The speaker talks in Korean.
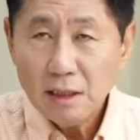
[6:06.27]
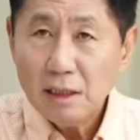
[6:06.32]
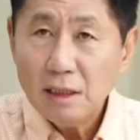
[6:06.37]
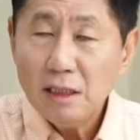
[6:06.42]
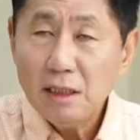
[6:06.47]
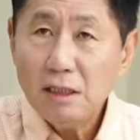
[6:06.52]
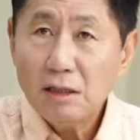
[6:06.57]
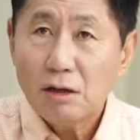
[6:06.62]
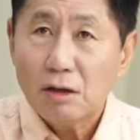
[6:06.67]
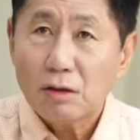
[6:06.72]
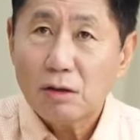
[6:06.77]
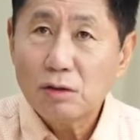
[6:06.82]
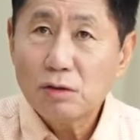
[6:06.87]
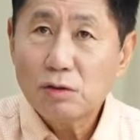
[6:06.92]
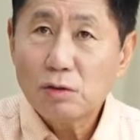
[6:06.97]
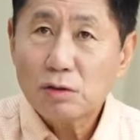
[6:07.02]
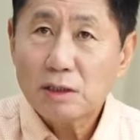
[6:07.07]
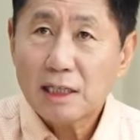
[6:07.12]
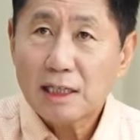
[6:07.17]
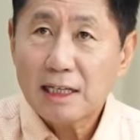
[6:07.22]
이 여론
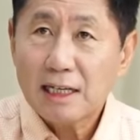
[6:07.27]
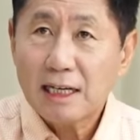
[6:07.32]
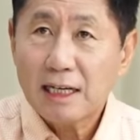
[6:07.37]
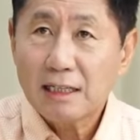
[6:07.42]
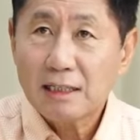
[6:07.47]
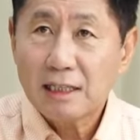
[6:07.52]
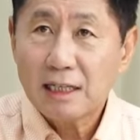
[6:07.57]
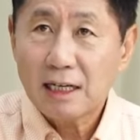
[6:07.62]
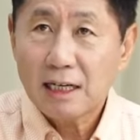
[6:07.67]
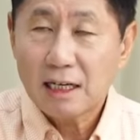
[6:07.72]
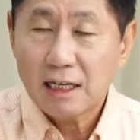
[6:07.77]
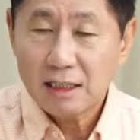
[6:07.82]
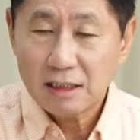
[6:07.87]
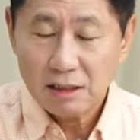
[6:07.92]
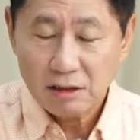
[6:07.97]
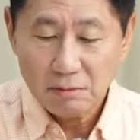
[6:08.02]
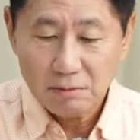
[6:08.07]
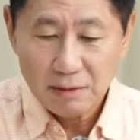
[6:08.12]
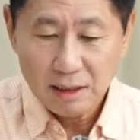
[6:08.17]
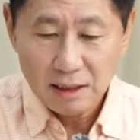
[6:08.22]
조작의 행태가
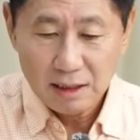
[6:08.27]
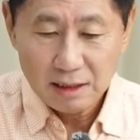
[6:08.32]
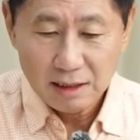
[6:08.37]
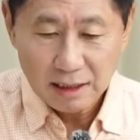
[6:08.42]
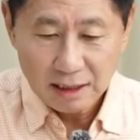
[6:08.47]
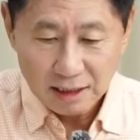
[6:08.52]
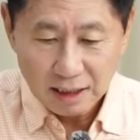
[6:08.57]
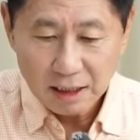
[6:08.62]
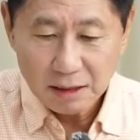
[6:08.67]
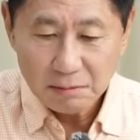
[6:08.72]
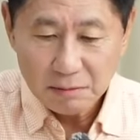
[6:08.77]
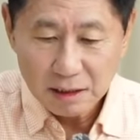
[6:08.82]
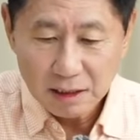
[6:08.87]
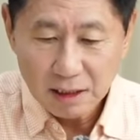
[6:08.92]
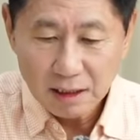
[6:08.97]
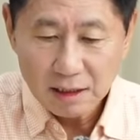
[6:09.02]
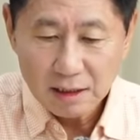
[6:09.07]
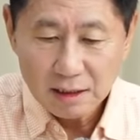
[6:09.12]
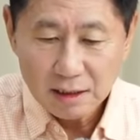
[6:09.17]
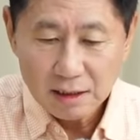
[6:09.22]
정말
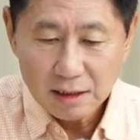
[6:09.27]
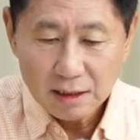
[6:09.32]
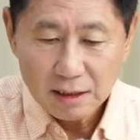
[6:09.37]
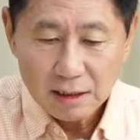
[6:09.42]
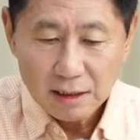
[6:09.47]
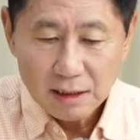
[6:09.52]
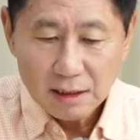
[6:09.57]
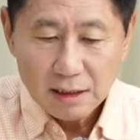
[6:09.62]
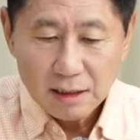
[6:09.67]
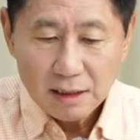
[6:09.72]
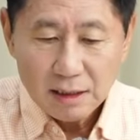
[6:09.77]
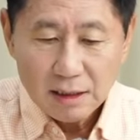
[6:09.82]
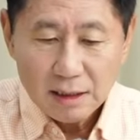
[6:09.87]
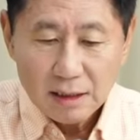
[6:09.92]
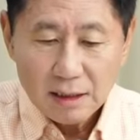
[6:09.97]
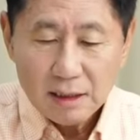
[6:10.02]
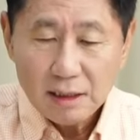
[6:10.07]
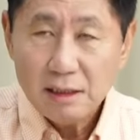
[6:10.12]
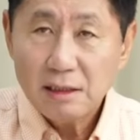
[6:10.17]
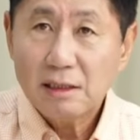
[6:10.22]
대단합니다.
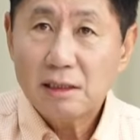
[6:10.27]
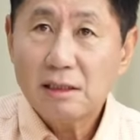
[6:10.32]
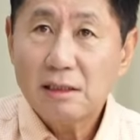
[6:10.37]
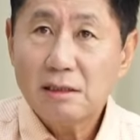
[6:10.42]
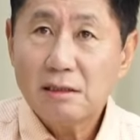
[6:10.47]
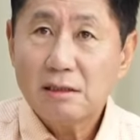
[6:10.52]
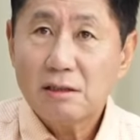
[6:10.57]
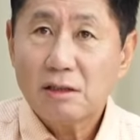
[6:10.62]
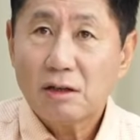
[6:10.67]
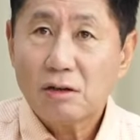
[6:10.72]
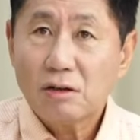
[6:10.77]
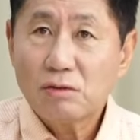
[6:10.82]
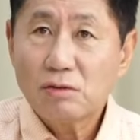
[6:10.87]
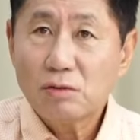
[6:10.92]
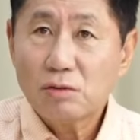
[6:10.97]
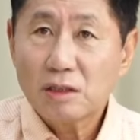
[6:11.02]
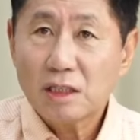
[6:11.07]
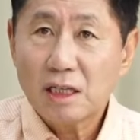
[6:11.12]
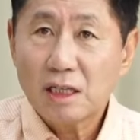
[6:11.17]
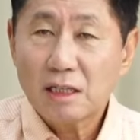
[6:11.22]
이제는 여론
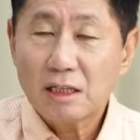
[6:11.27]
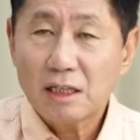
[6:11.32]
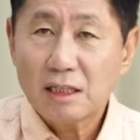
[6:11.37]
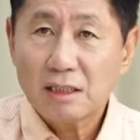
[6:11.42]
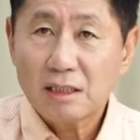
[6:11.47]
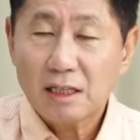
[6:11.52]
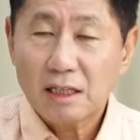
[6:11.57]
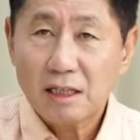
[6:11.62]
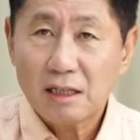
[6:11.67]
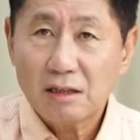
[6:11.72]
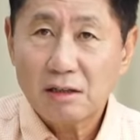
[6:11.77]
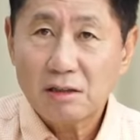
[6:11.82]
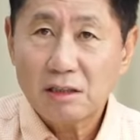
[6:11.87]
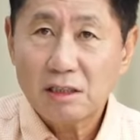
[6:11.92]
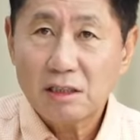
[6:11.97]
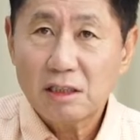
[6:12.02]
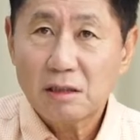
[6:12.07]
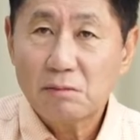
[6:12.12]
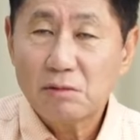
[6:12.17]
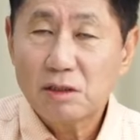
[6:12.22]
조작을 했다라는
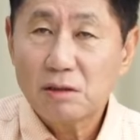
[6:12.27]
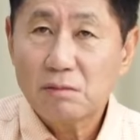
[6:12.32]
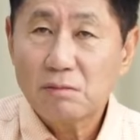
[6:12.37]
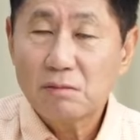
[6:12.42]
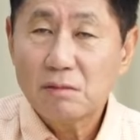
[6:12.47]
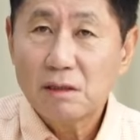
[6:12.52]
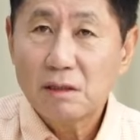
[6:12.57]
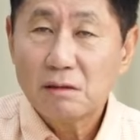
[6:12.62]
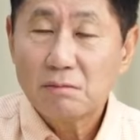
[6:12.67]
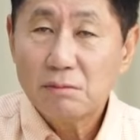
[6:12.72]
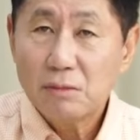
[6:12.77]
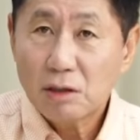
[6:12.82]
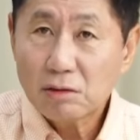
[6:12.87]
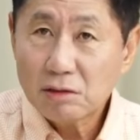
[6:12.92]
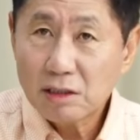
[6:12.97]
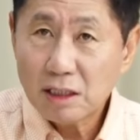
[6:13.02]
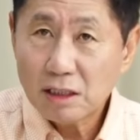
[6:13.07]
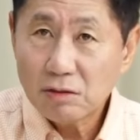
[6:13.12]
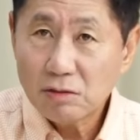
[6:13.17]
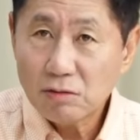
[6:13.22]
것이 점점
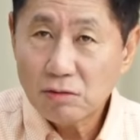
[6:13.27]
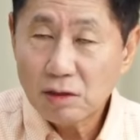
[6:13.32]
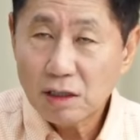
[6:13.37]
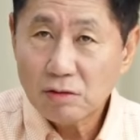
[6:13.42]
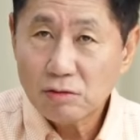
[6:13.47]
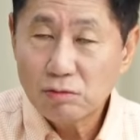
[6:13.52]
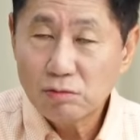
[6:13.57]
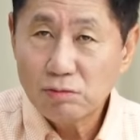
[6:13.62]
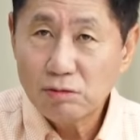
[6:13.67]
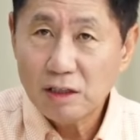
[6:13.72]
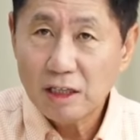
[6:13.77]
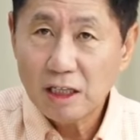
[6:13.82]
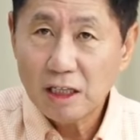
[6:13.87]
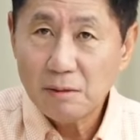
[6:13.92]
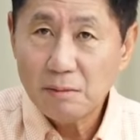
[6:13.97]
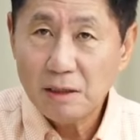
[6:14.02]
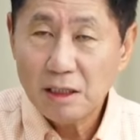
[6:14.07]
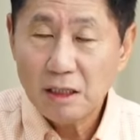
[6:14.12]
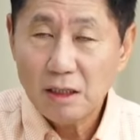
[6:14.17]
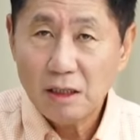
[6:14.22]
명태균과
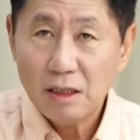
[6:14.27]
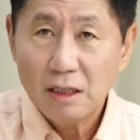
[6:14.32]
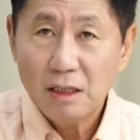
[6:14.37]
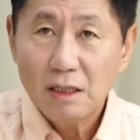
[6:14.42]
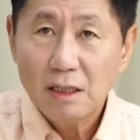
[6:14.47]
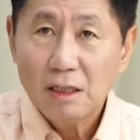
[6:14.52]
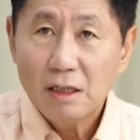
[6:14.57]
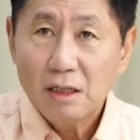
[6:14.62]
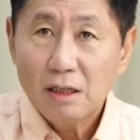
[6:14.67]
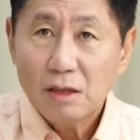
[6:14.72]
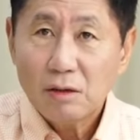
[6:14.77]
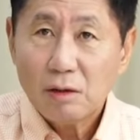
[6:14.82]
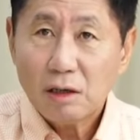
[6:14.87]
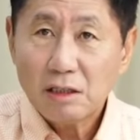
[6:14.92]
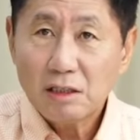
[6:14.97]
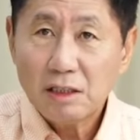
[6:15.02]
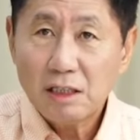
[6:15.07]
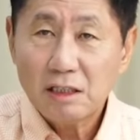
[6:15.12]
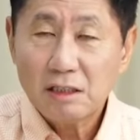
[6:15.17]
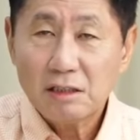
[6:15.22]
국민의힘이
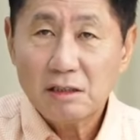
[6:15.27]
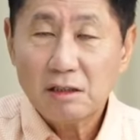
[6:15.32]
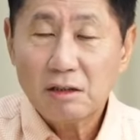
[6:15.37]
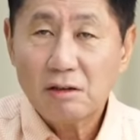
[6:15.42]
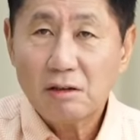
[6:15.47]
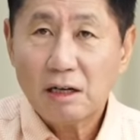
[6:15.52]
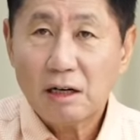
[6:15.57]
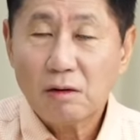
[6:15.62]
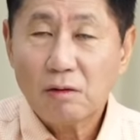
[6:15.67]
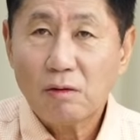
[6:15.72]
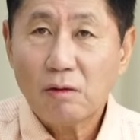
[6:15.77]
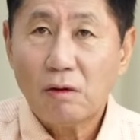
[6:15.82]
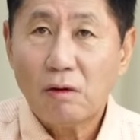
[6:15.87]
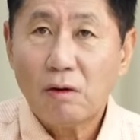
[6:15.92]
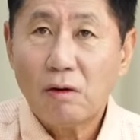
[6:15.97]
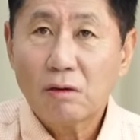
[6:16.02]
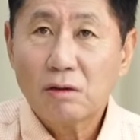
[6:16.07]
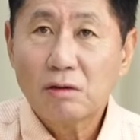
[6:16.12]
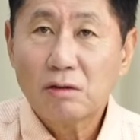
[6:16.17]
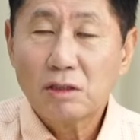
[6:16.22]
확실해지는 것
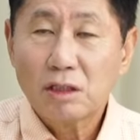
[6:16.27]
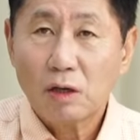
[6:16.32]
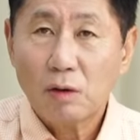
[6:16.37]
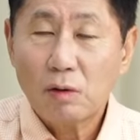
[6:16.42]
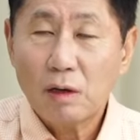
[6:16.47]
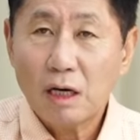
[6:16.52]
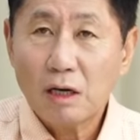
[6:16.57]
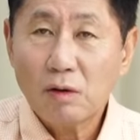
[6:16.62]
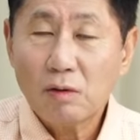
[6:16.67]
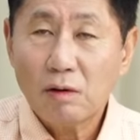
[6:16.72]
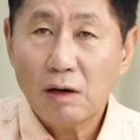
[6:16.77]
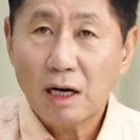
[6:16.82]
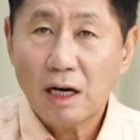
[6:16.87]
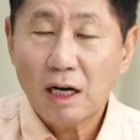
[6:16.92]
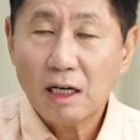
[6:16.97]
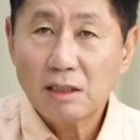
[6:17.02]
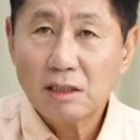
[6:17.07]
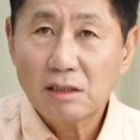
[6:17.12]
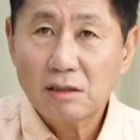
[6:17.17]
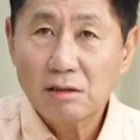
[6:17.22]
같고 그
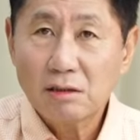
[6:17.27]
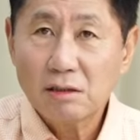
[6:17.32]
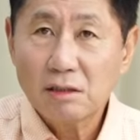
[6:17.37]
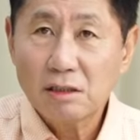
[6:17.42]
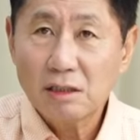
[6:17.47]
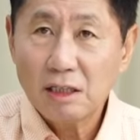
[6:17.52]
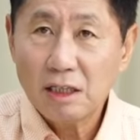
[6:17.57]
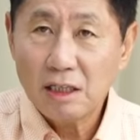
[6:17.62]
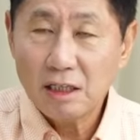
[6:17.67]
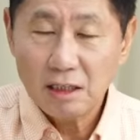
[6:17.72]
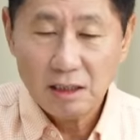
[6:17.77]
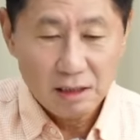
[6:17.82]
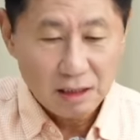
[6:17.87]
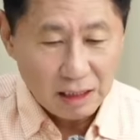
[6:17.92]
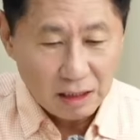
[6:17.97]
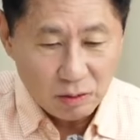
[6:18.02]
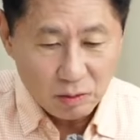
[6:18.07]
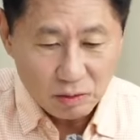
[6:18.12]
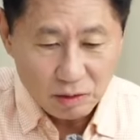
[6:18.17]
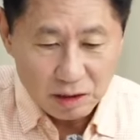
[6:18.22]
정황과 증언들이
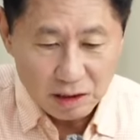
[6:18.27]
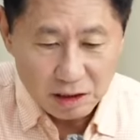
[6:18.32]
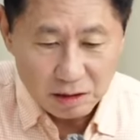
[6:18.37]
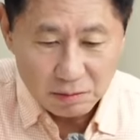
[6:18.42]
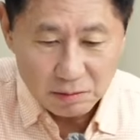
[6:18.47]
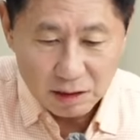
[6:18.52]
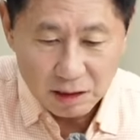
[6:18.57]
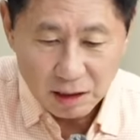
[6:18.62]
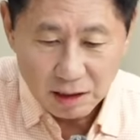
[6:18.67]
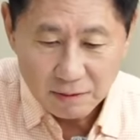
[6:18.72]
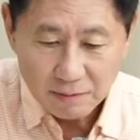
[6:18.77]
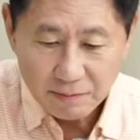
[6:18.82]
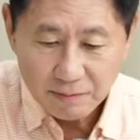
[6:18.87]
나오고 있습니다.